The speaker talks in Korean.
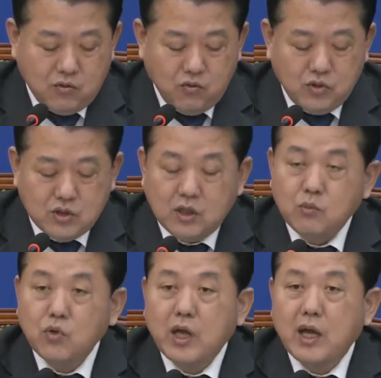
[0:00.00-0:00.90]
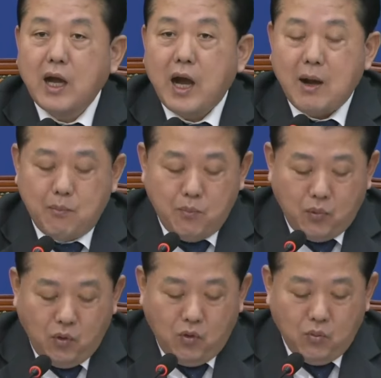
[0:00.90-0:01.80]
윤 정부의
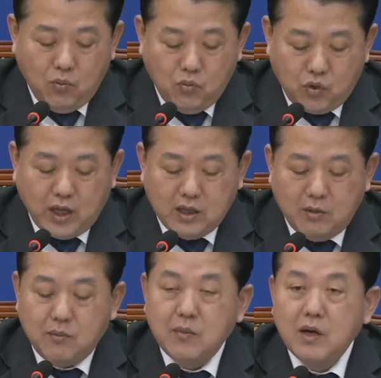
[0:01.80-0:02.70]
안보 무개념,